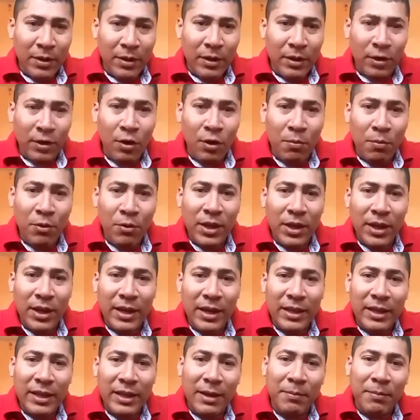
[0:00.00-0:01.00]
¿Cómo
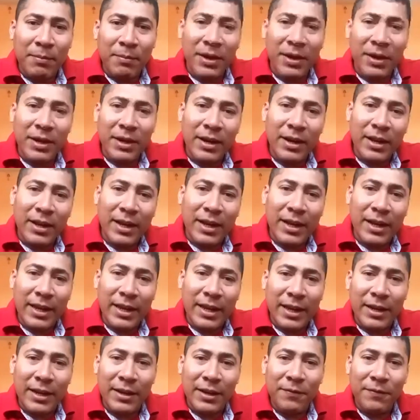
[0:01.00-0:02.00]
llegué de la manera
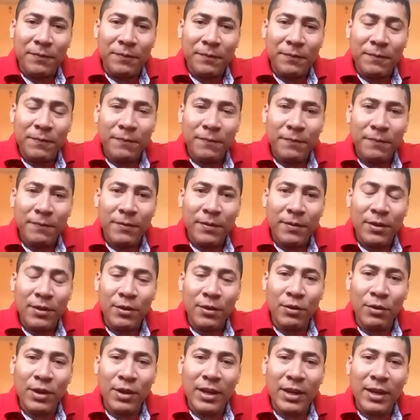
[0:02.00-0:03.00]
Cayani?
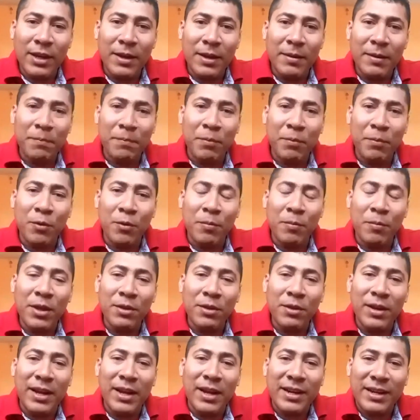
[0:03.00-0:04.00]
Yo llegué por medio
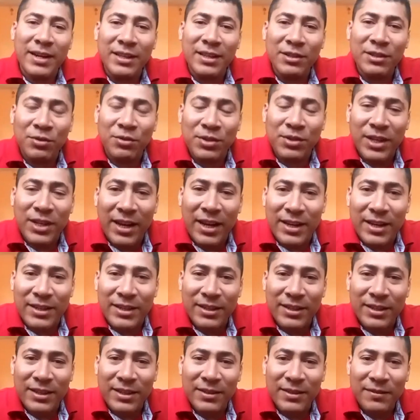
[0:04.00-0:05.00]
de las redes
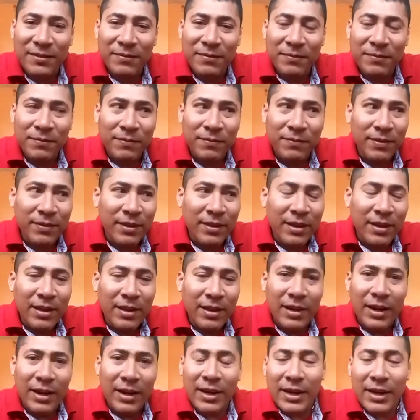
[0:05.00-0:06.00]
sociales.
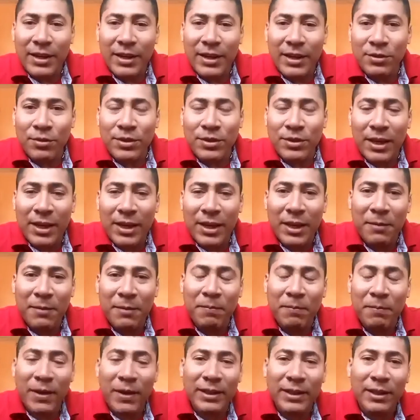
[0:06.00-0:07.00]
Las redes sociales
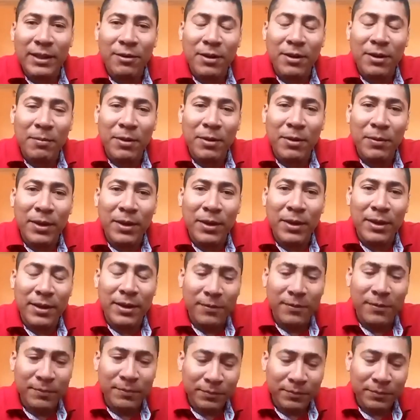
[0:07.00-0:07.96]
impactaron a mi vida.